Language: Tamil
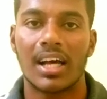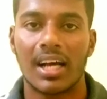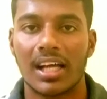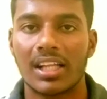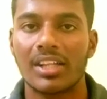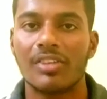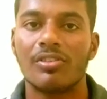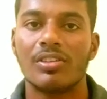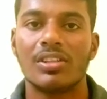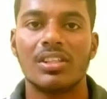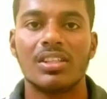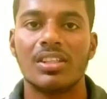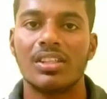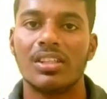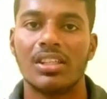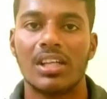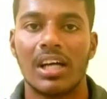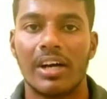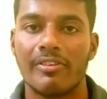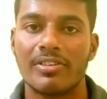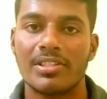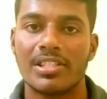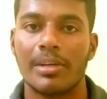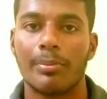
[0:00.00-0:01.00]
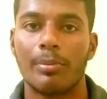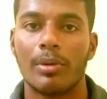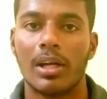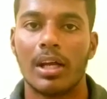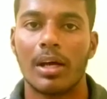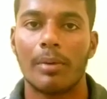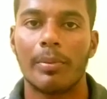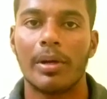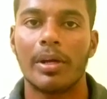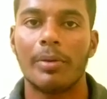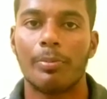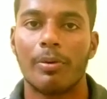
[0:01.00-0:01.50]
அது வந்து அவசியம்
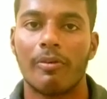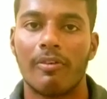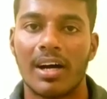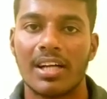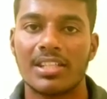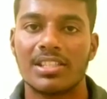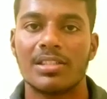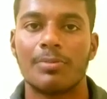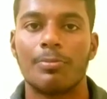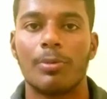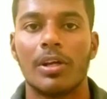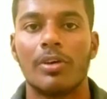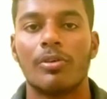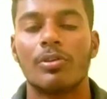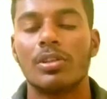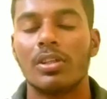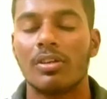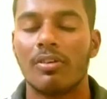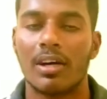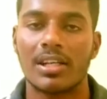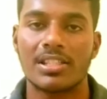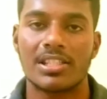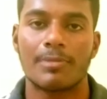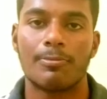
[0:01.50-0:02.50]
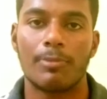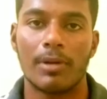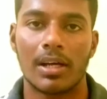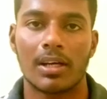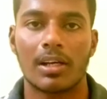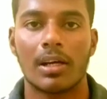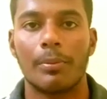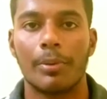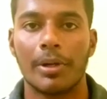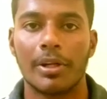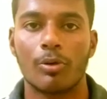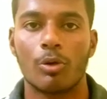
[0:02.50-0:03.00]
இல்லாமல் இப்போ வாட்ஸ்அப்லேயே வந்து வாட்ஸ்அப்
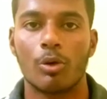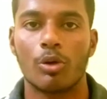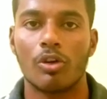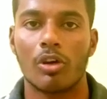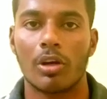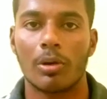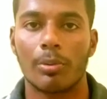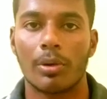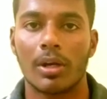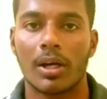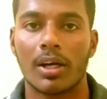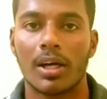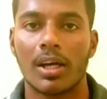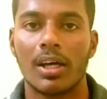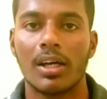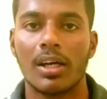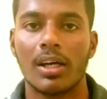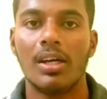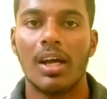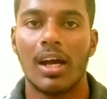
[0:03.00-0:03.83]
லாக் அப்படின்னு கொண்டு வரப்படுறாங்க